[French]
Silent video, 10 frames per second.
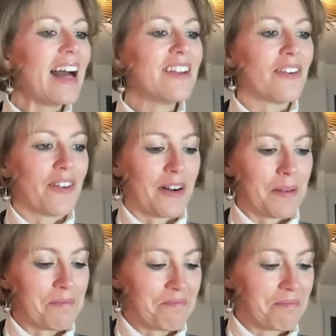
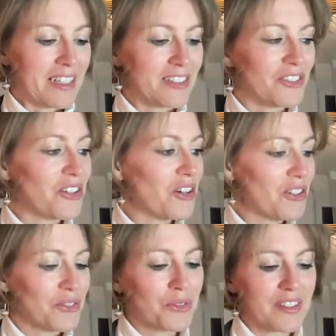Alors, maintenant,
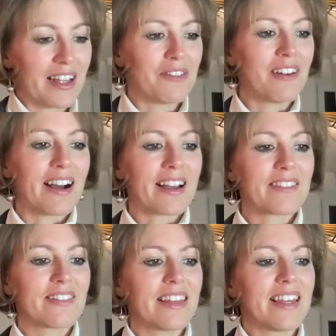nous allons
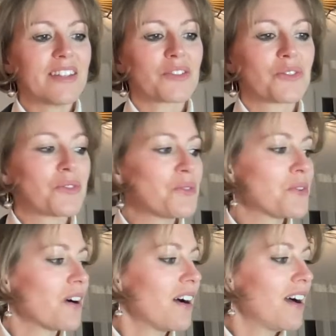arriver
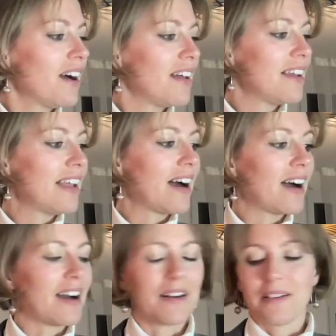sur
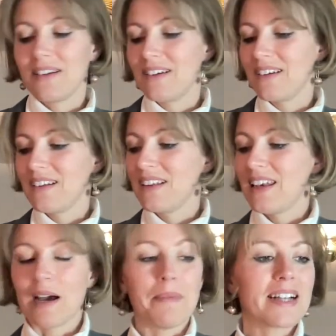la,
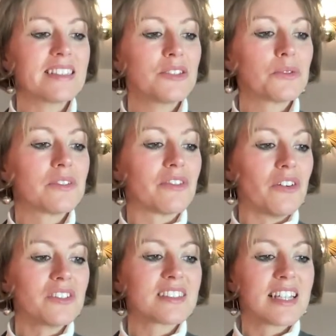la partie
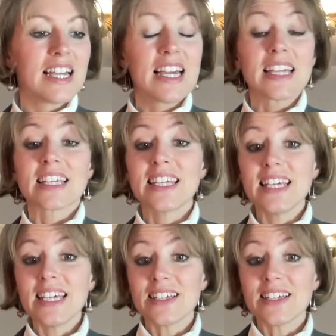suivante qui